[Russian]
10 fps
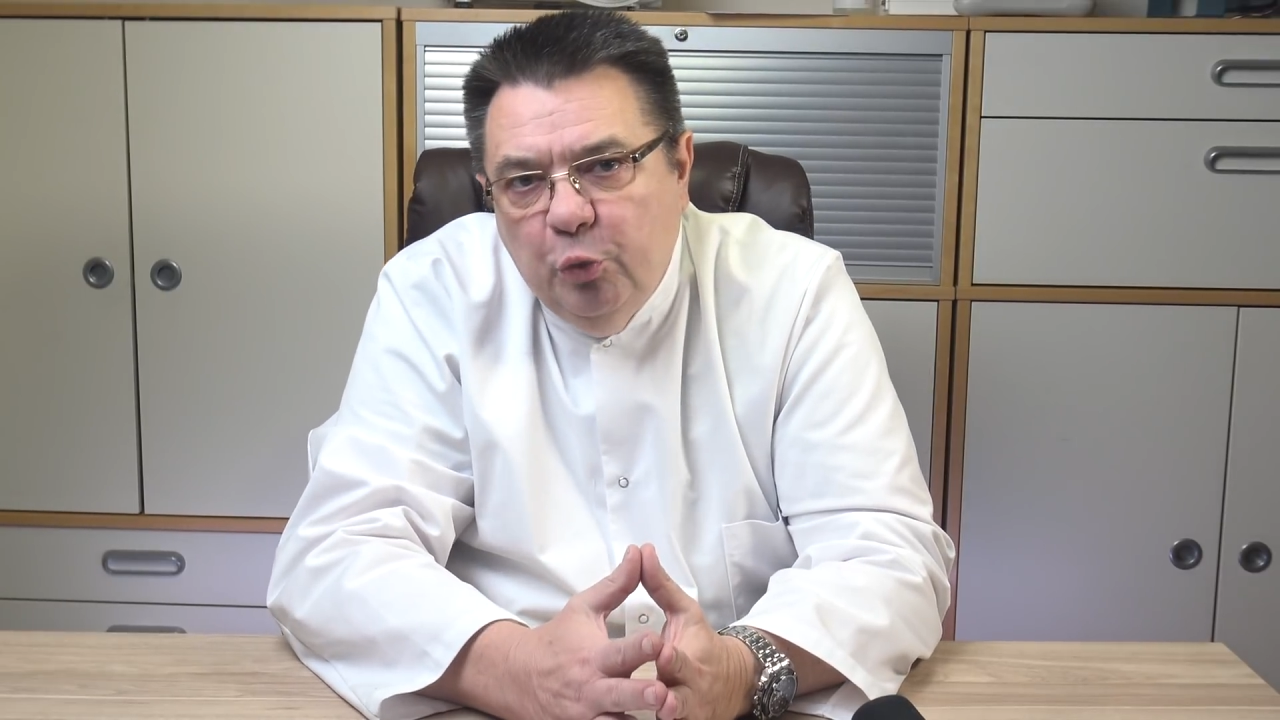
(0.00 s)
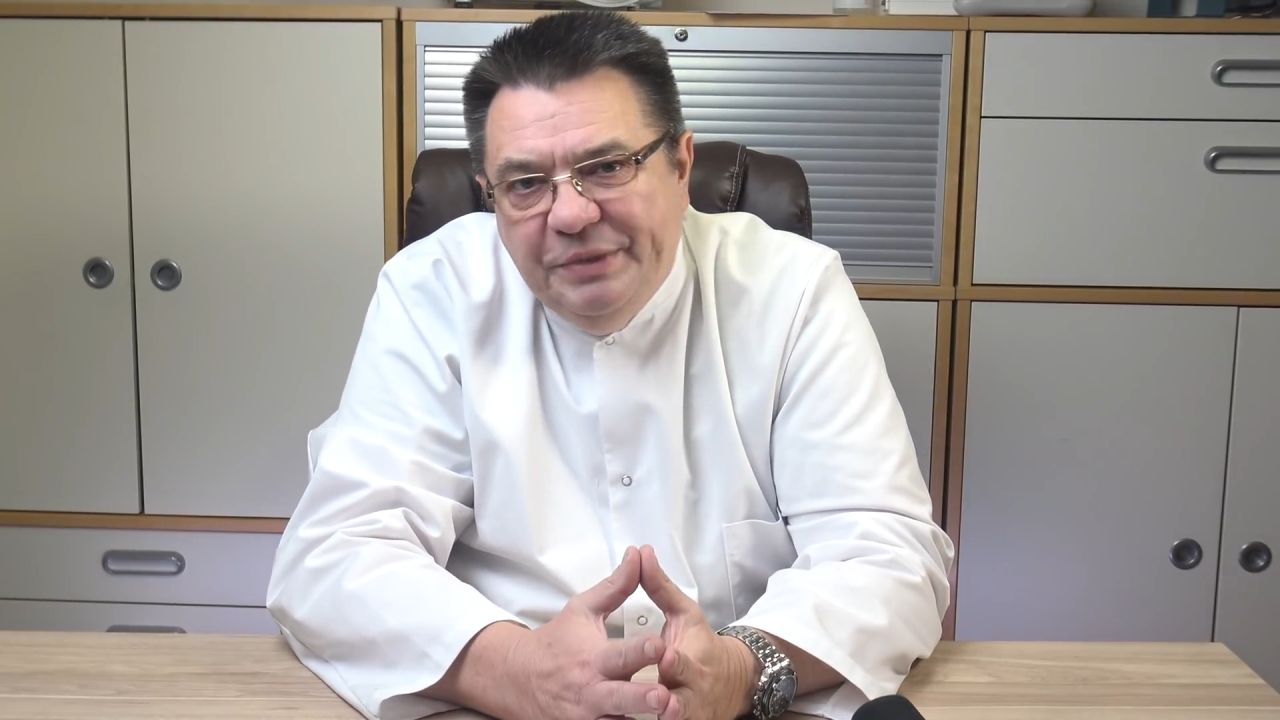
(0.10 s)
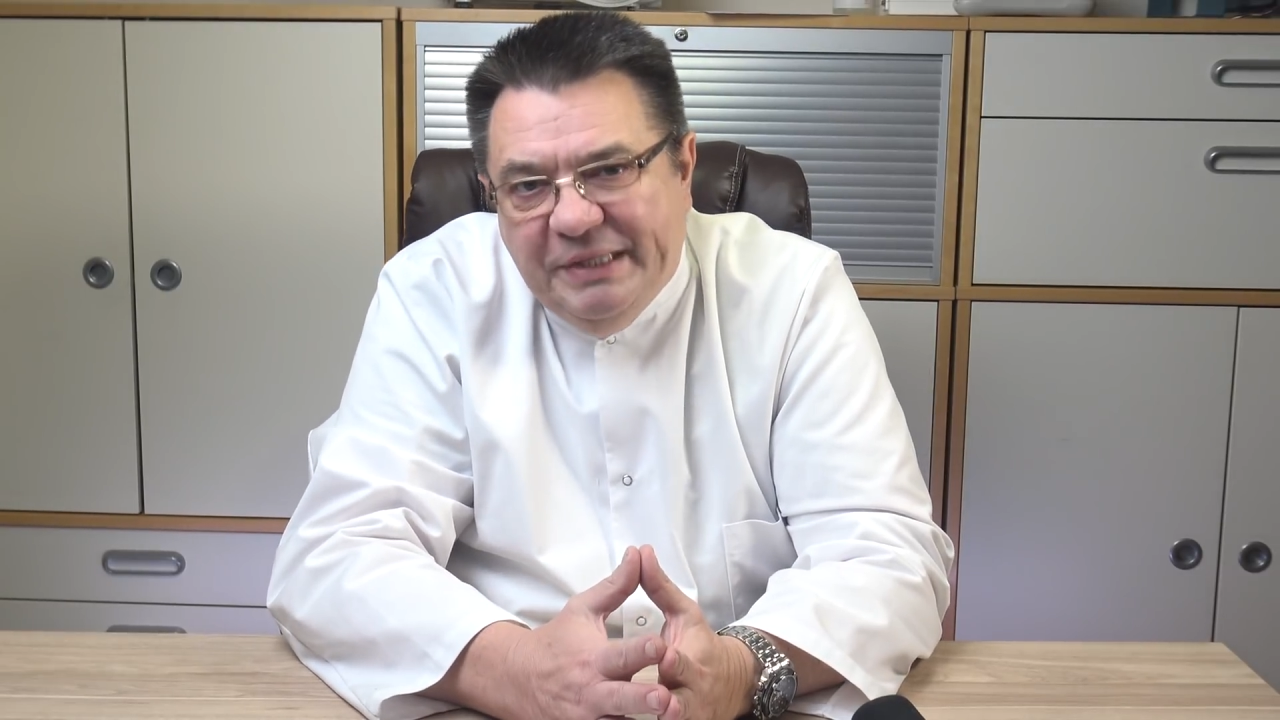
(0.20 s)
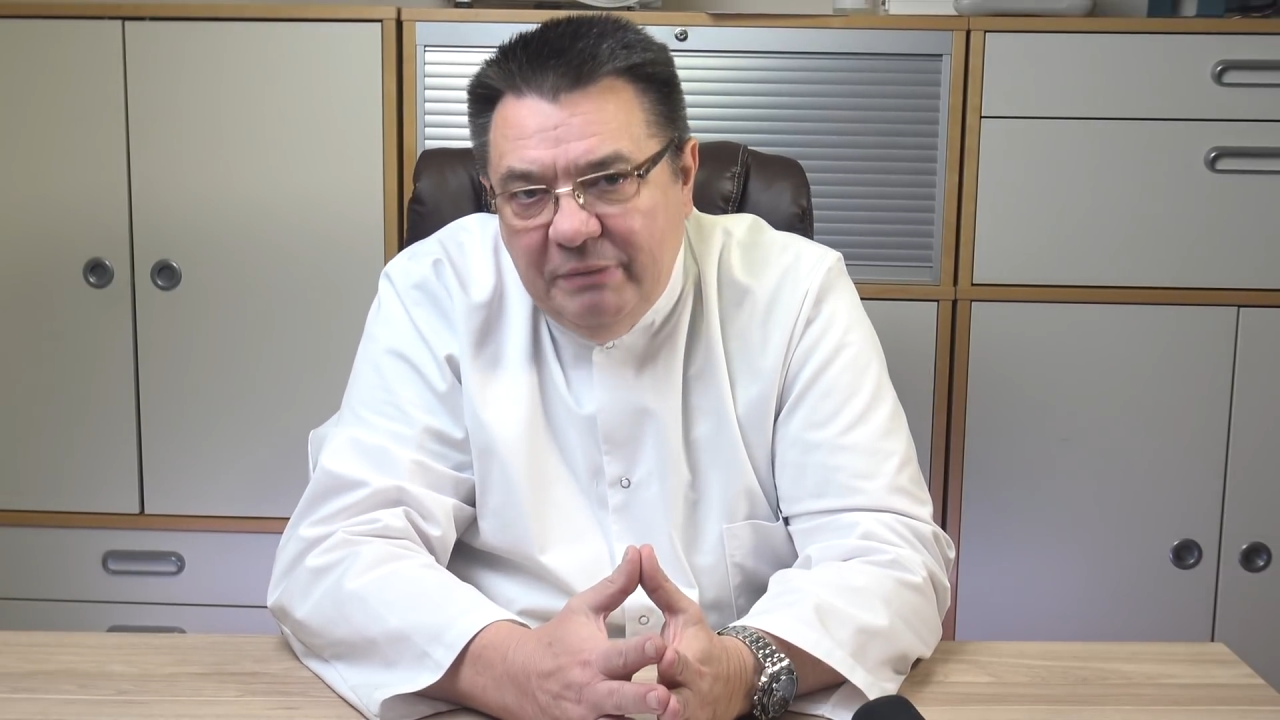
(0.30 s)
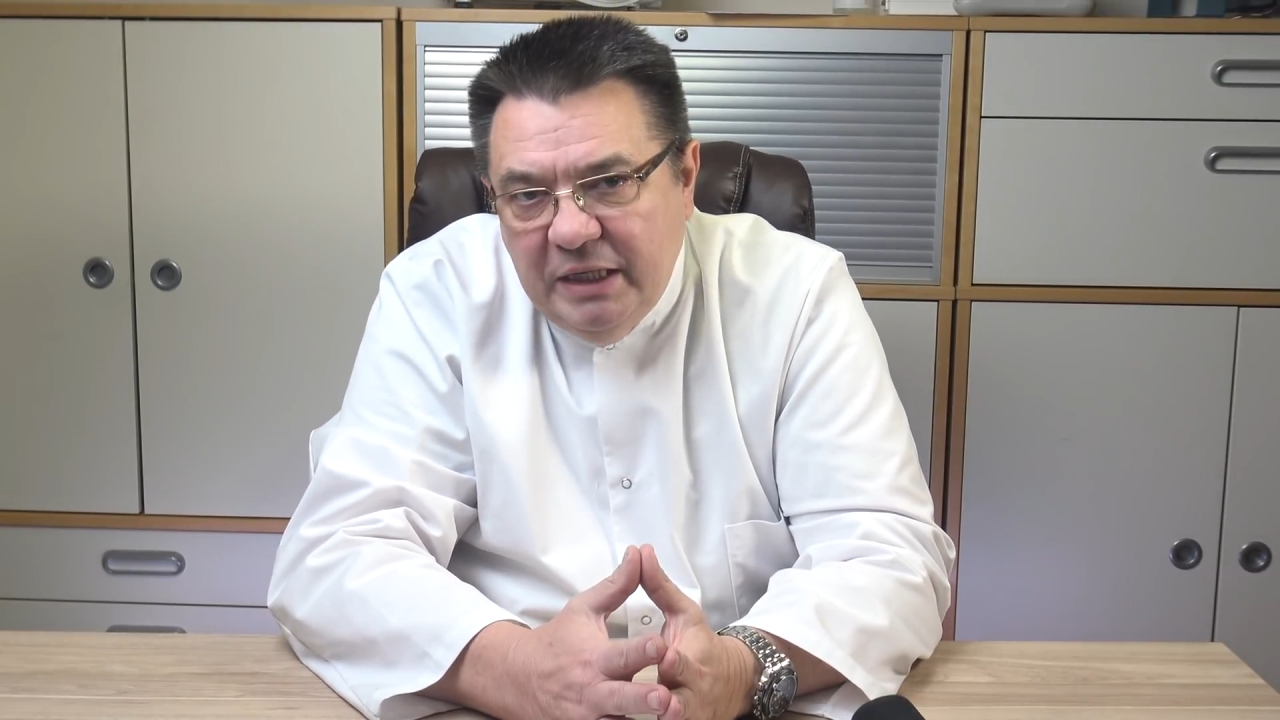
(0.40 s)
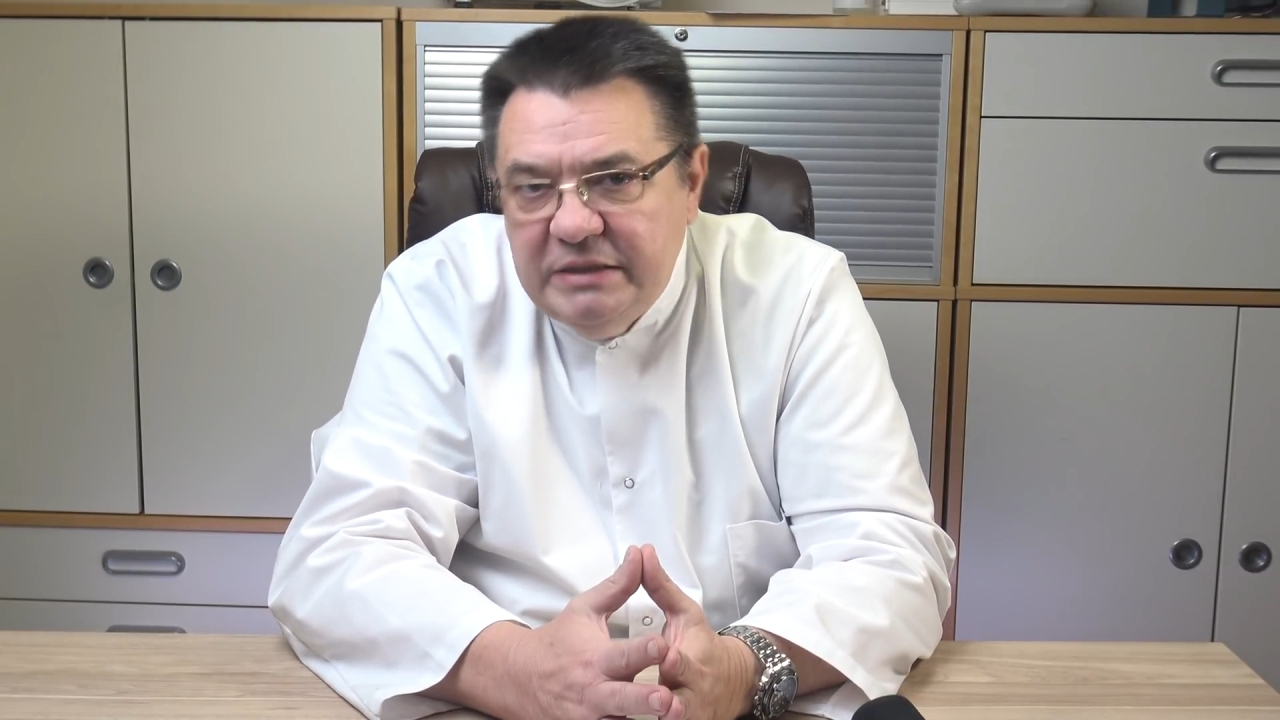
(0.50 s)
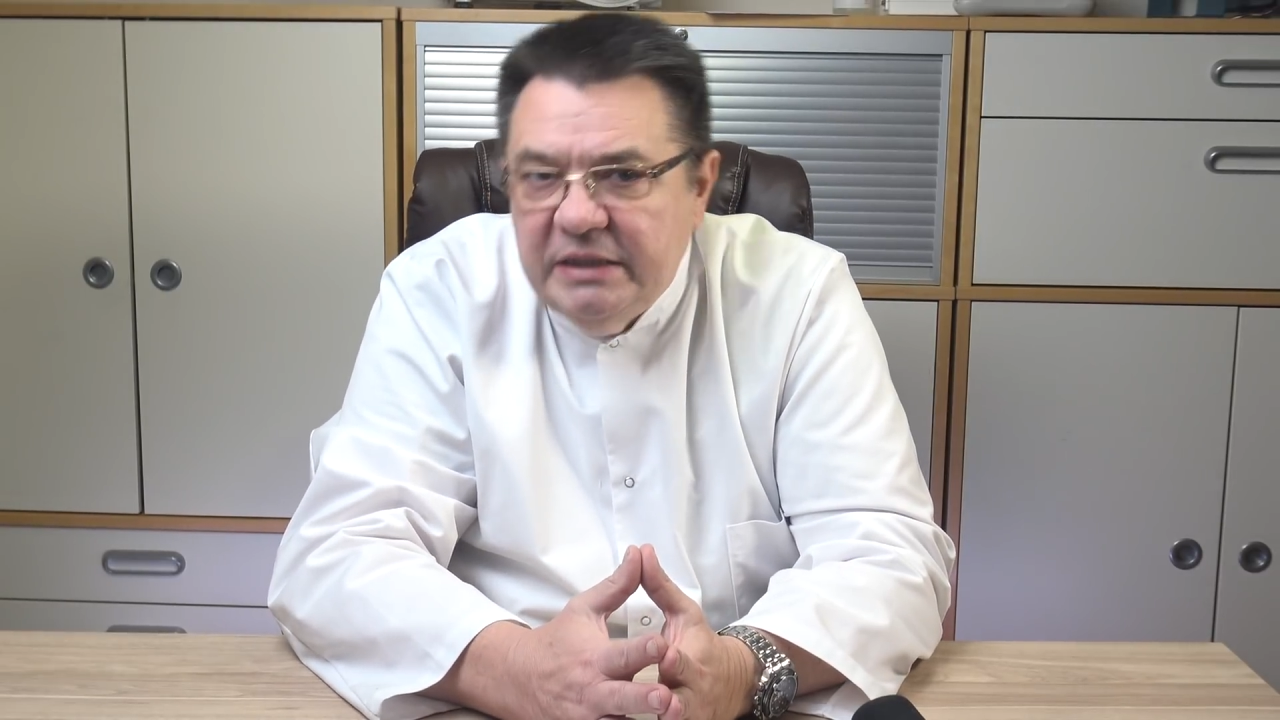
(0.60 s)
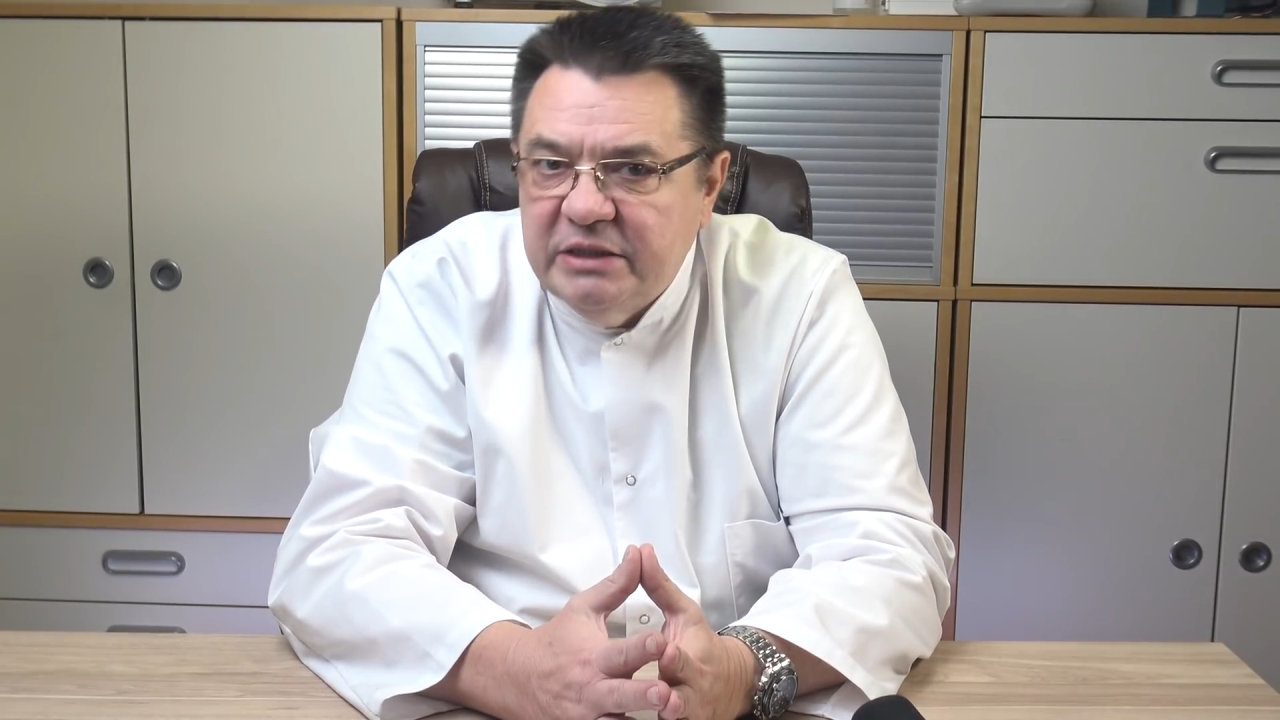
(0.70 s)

употреблять